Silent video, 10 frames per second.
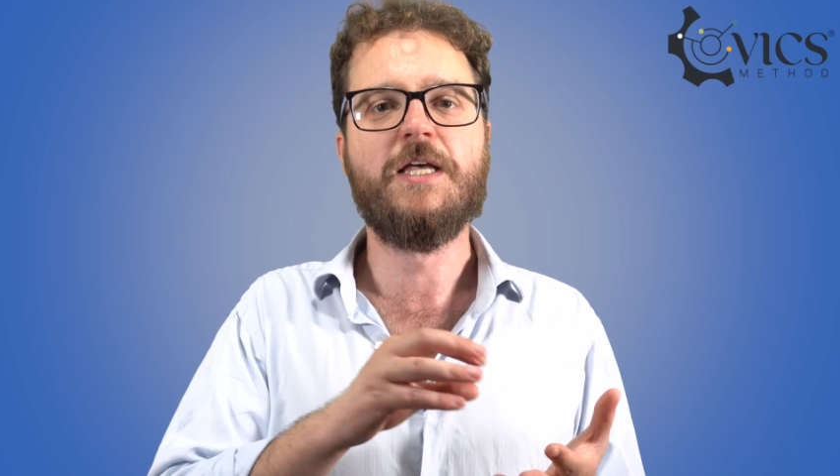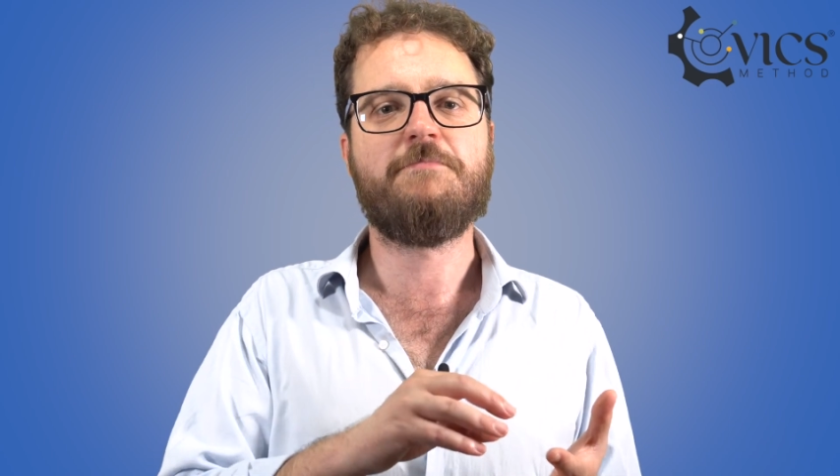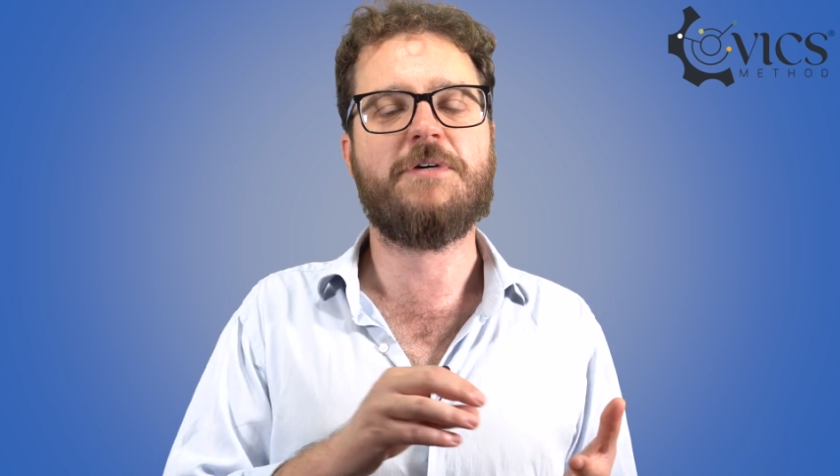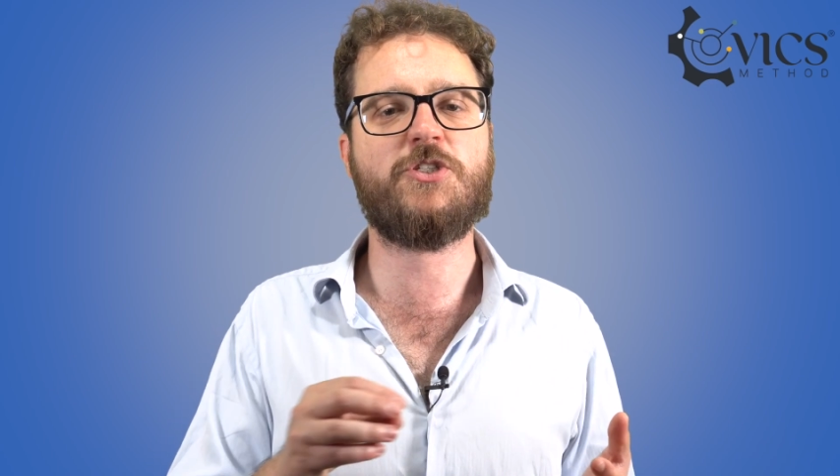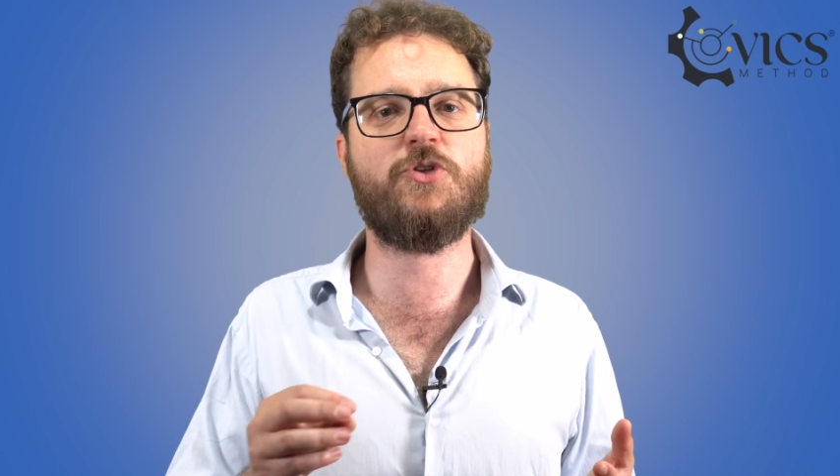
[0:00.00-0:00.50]

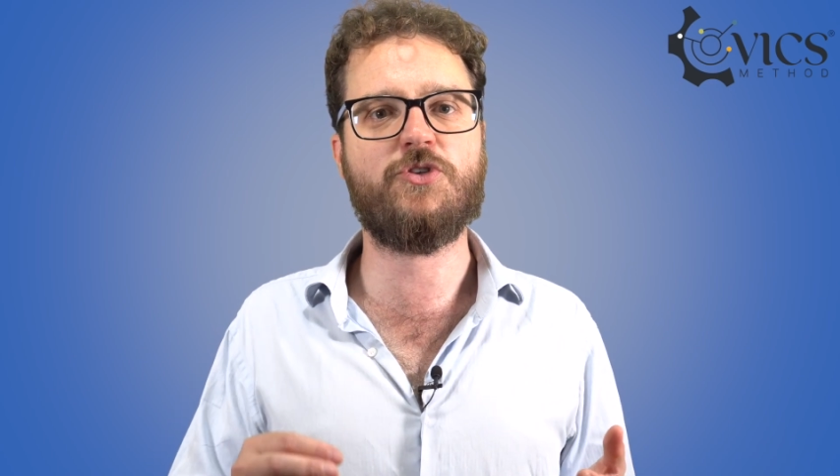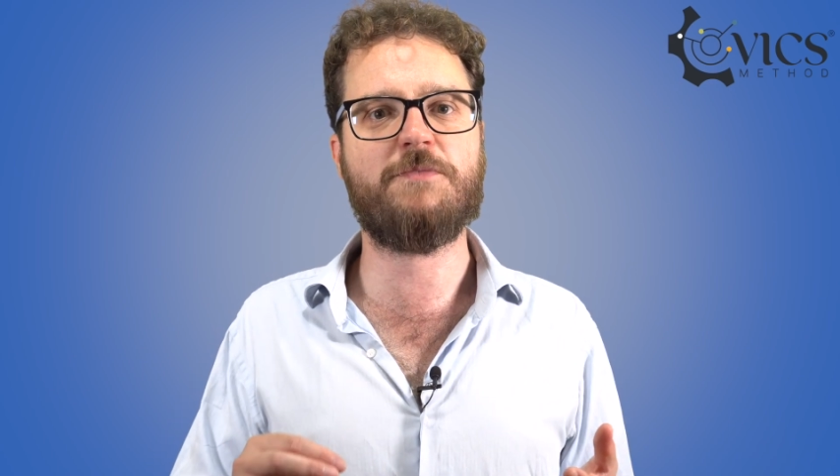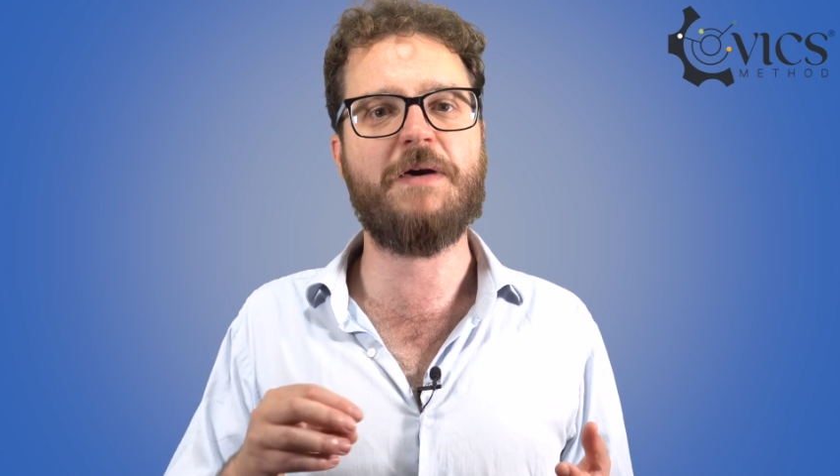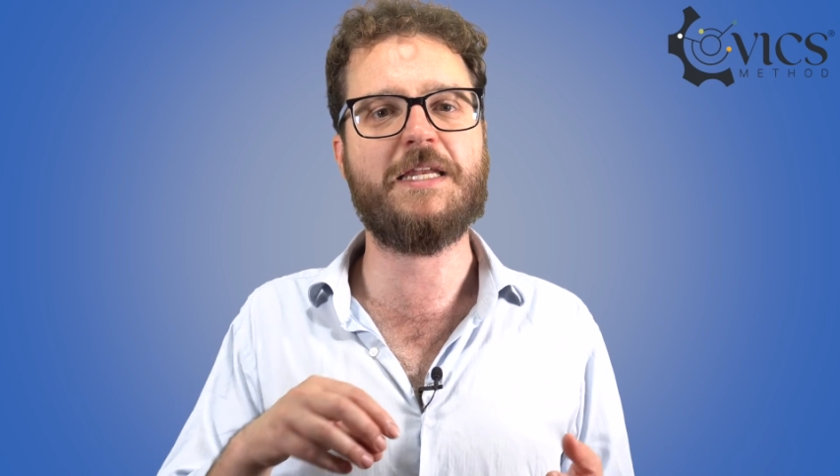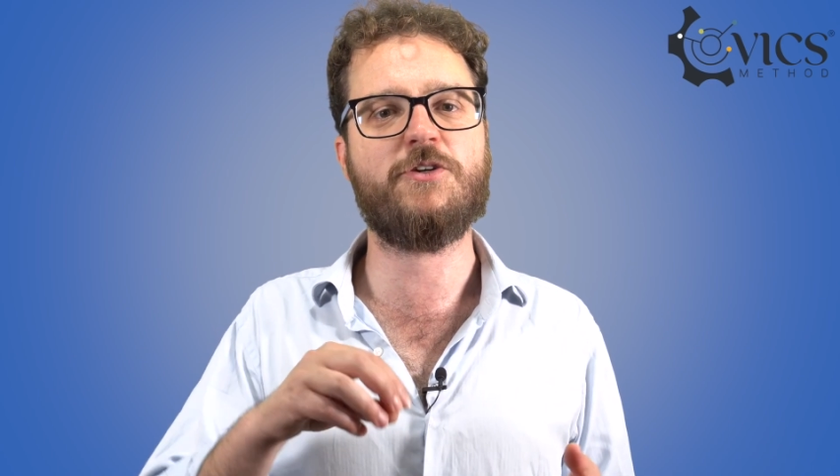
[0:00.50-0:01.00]
ma sono dei
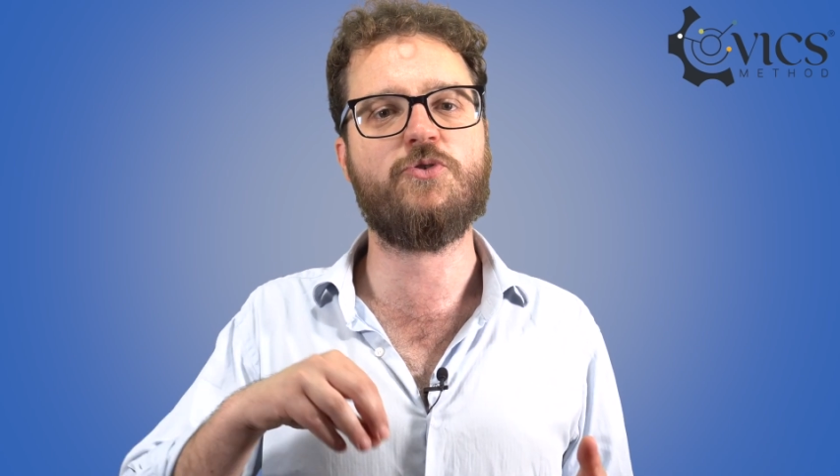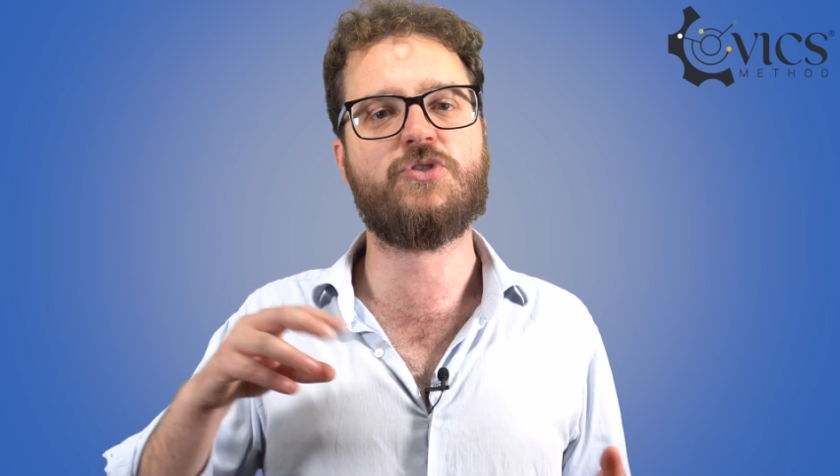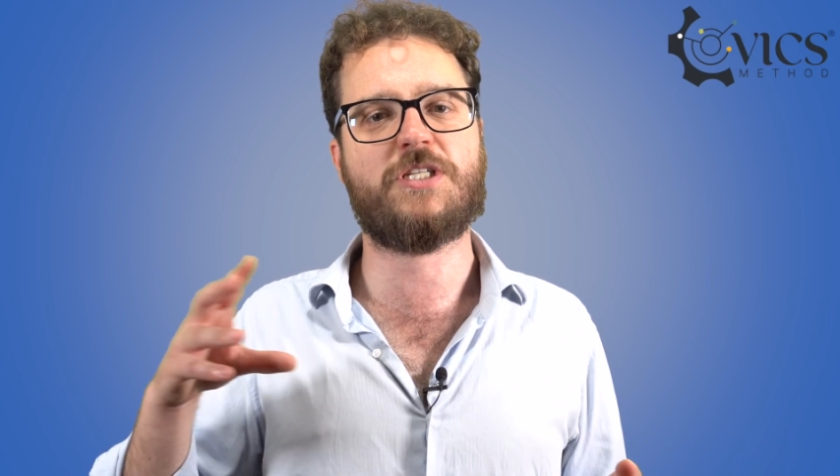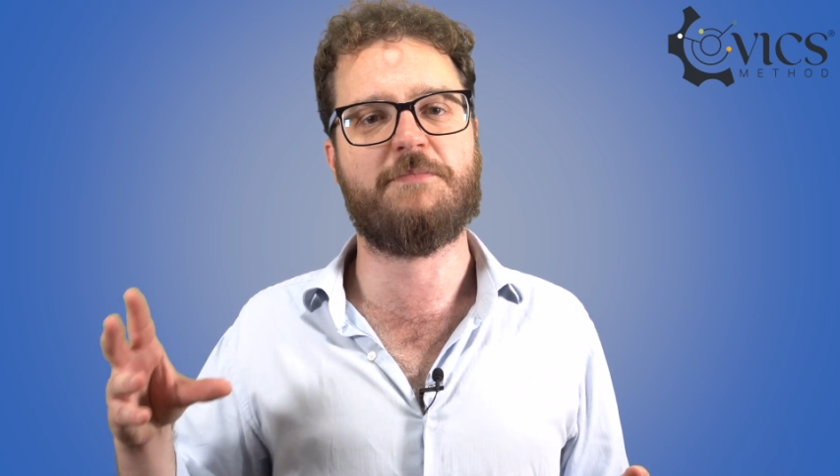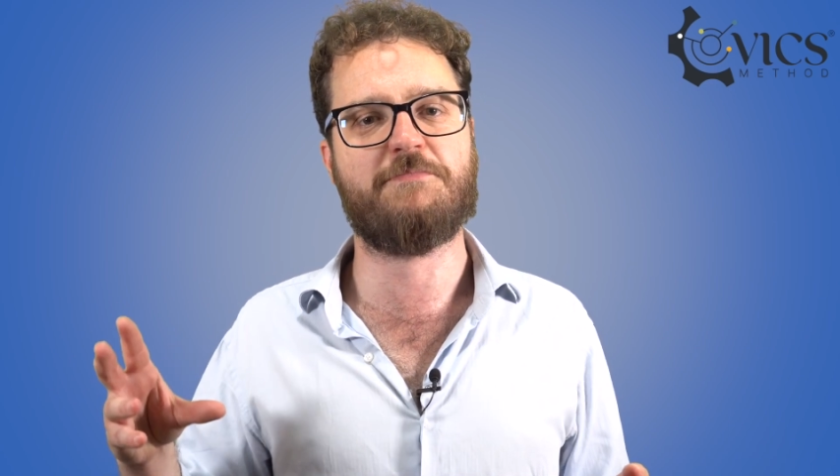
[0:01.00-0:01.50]
beni non
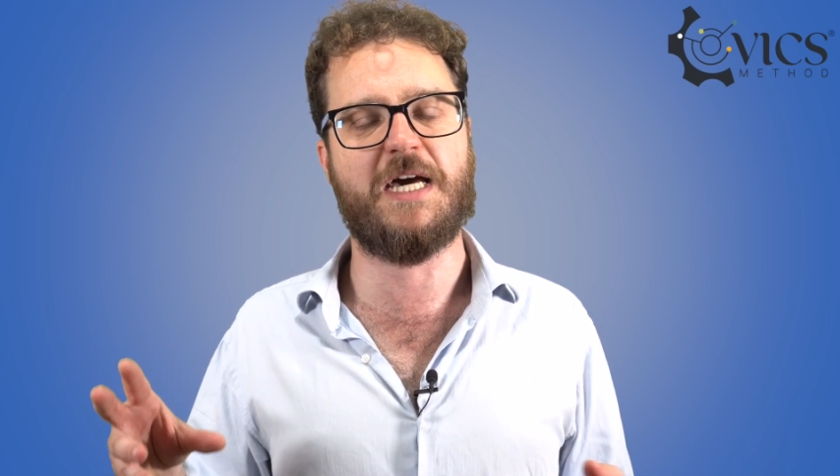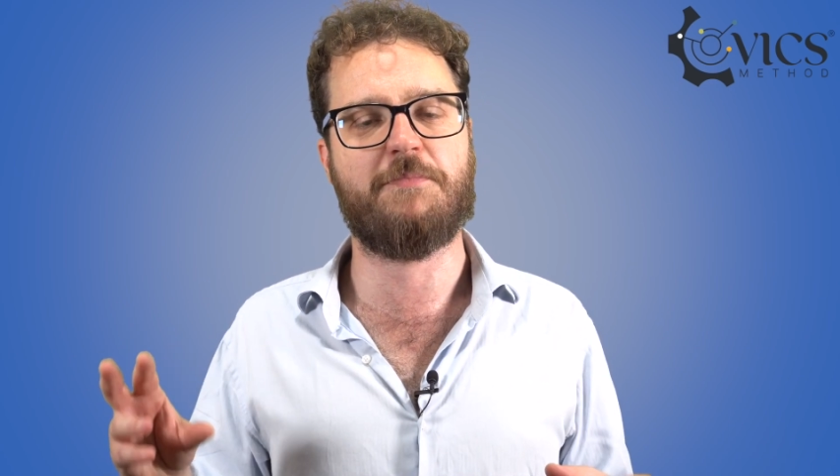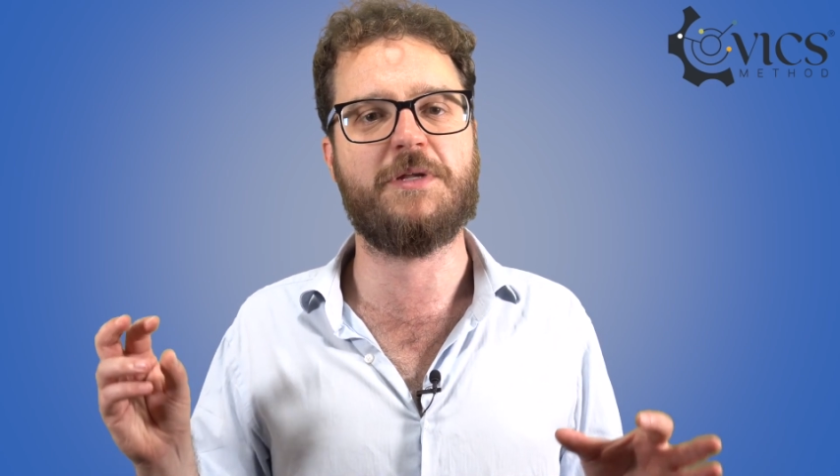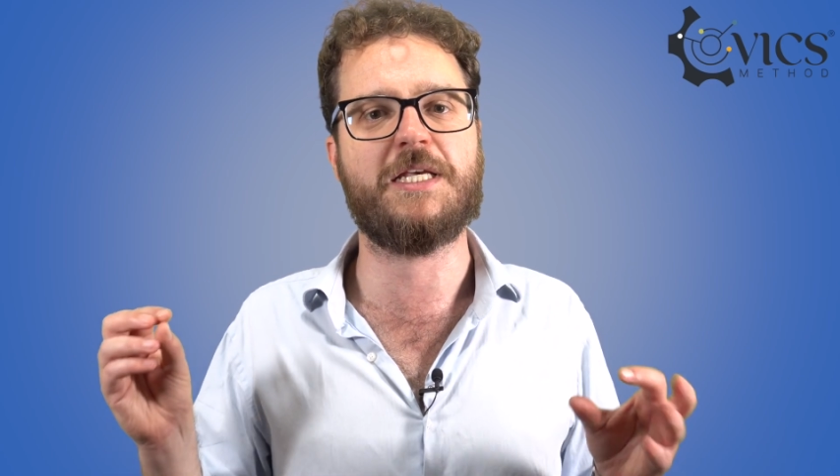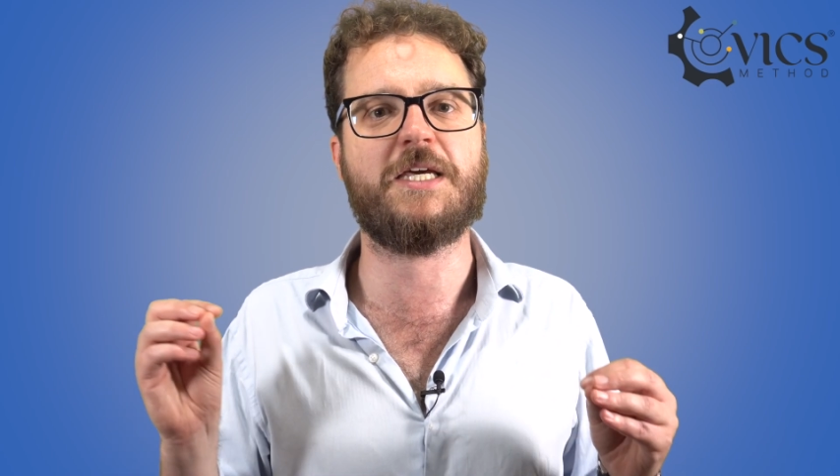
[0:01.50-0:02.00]

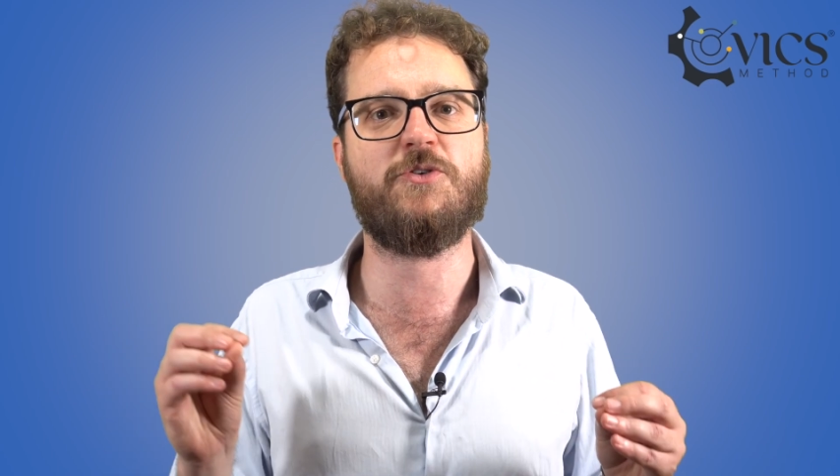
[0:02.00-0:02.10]
scambiabili che